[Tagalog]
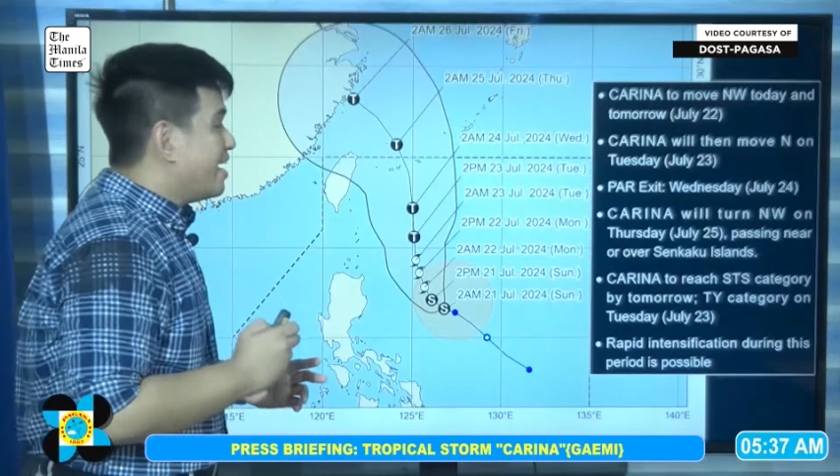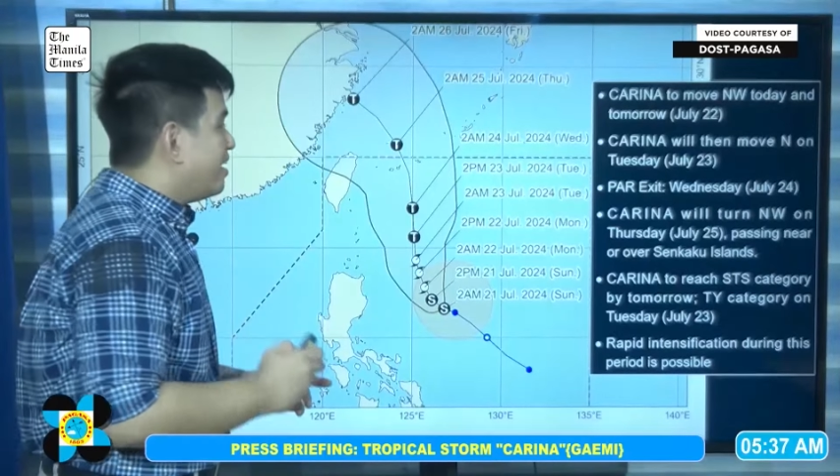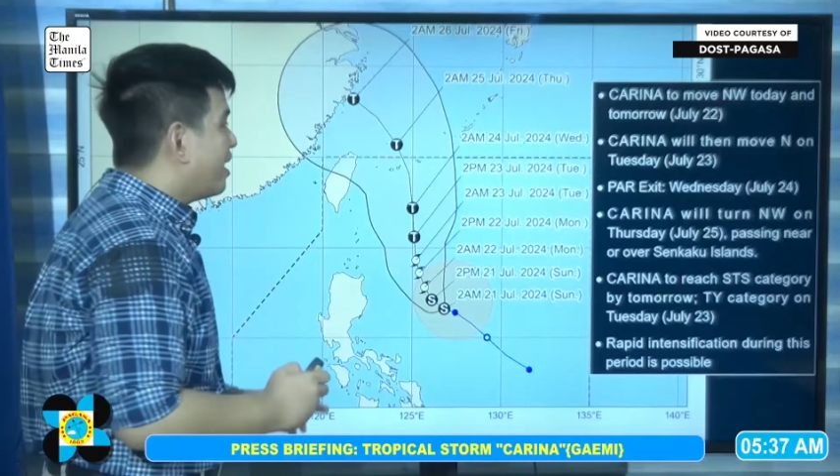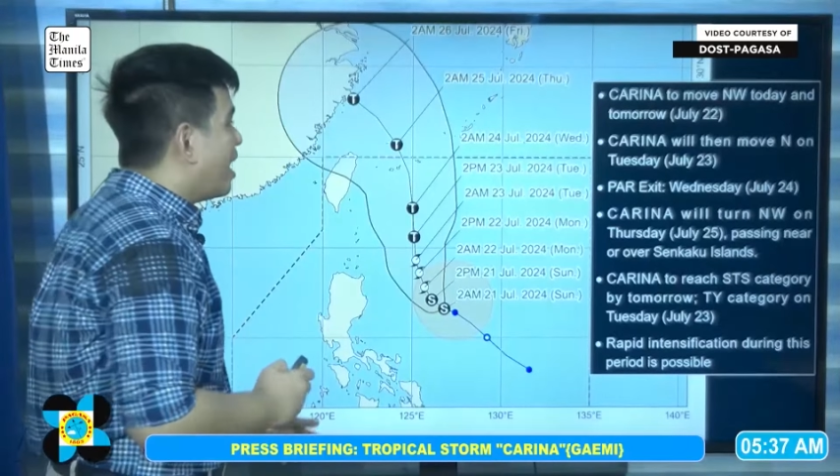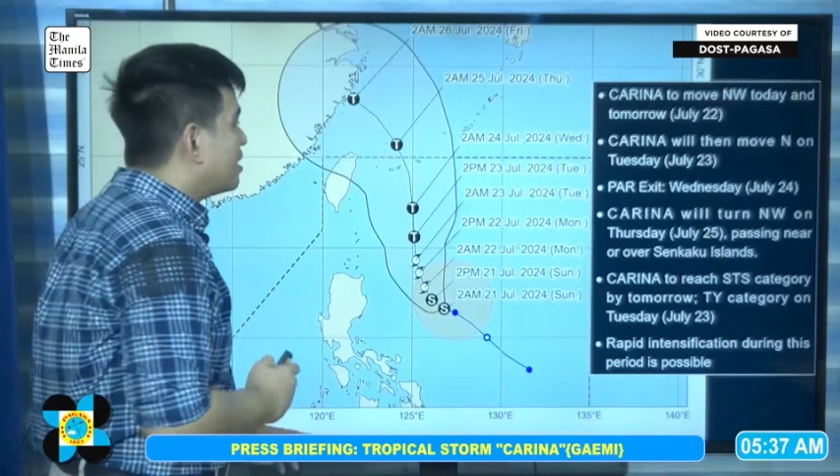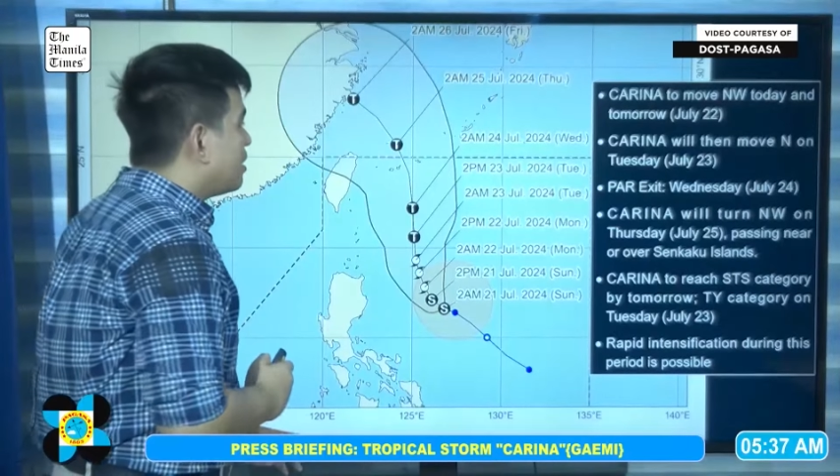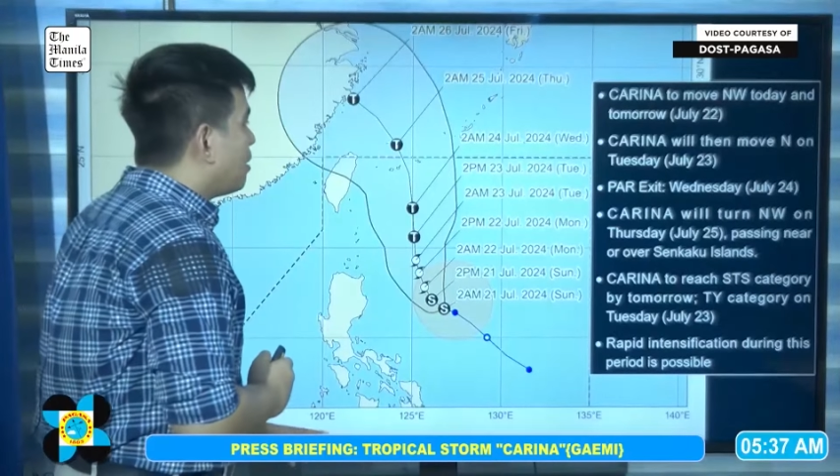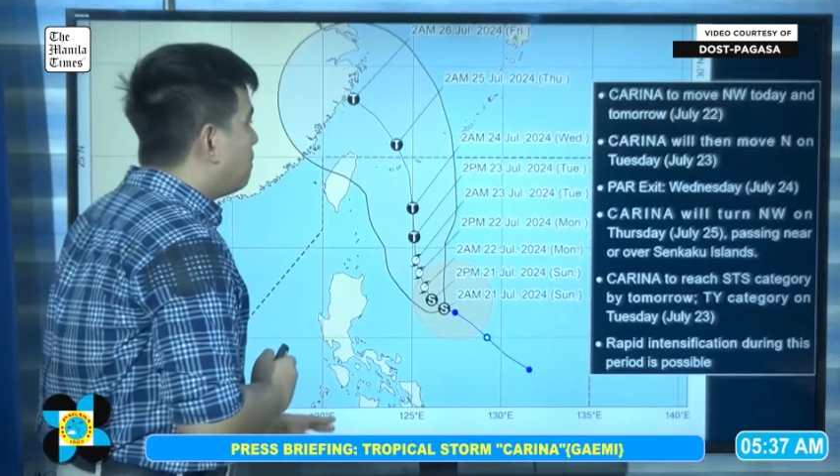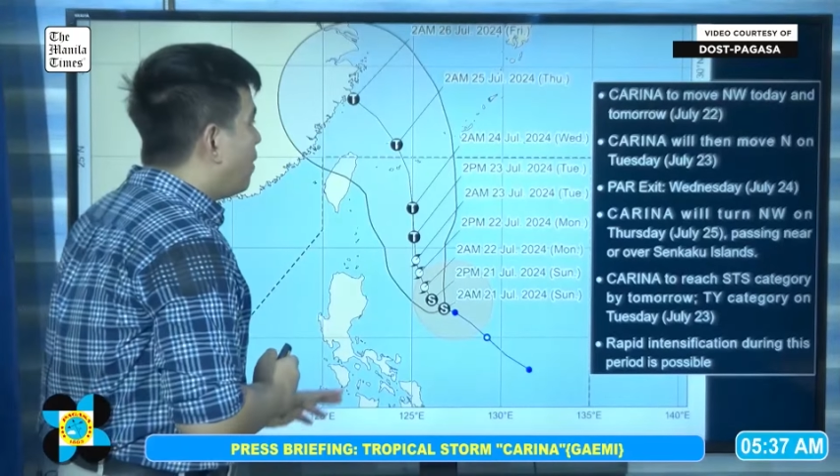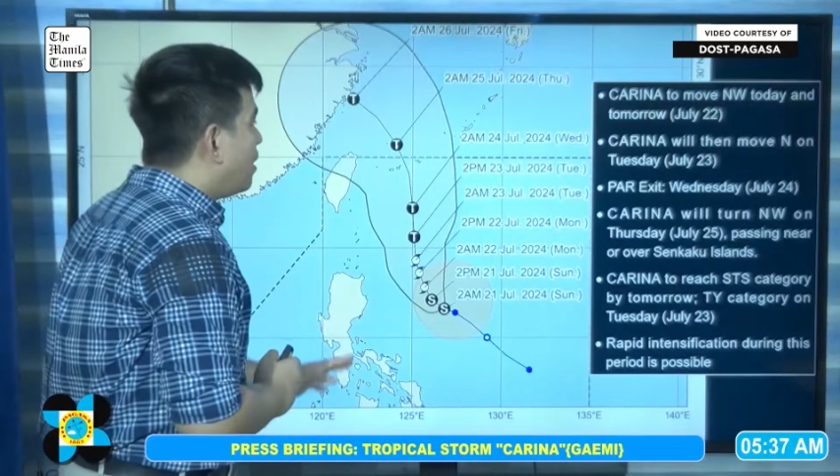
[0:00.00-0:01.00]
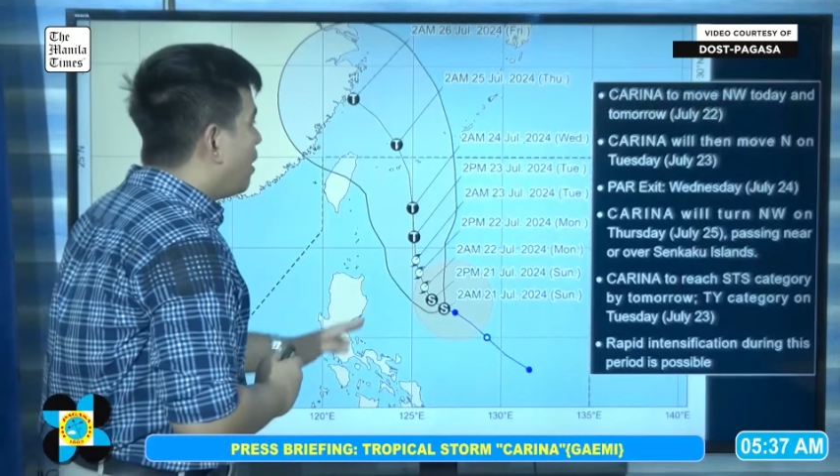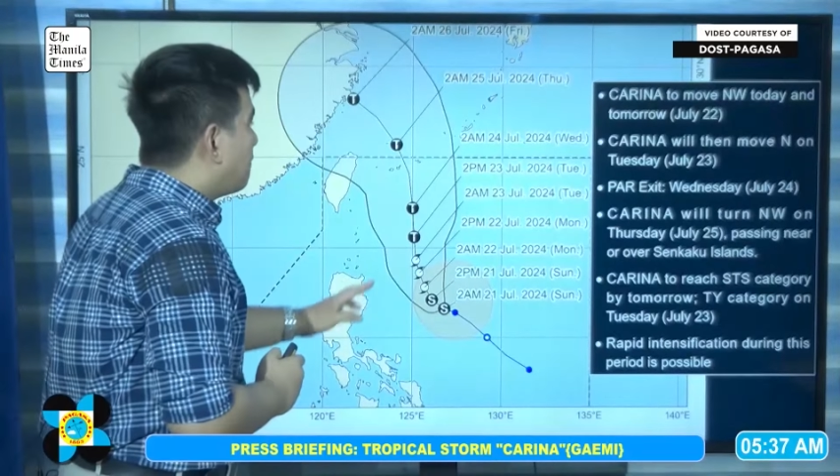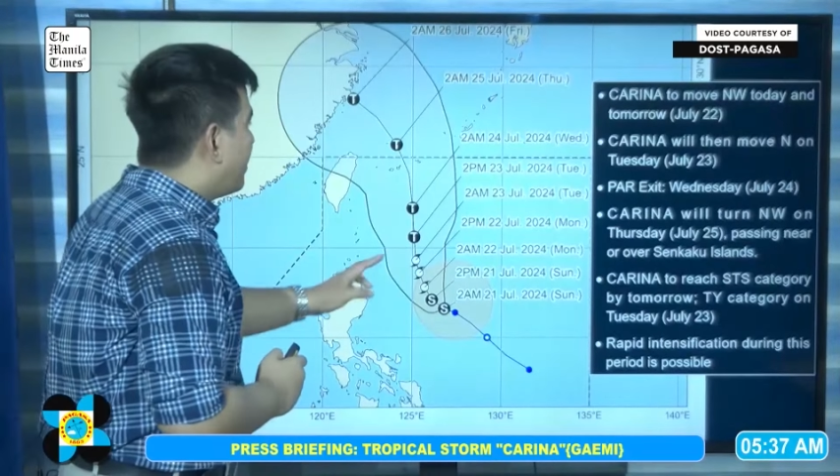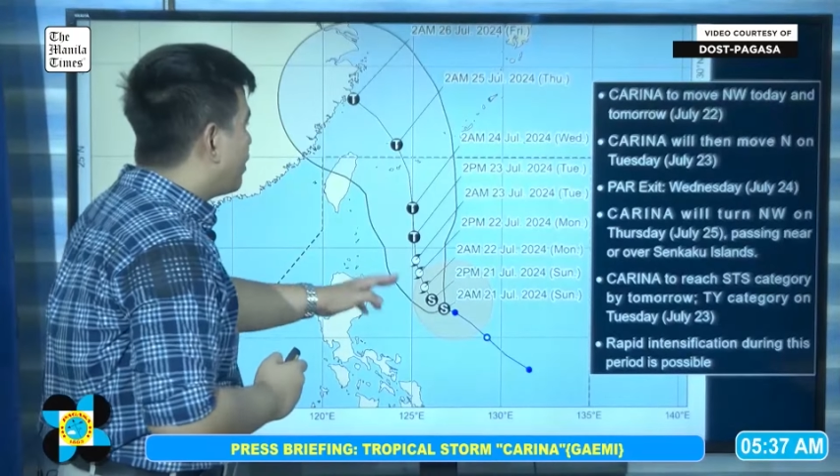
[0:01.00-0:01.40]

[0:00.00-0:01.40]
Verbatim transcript: ng ating PAR by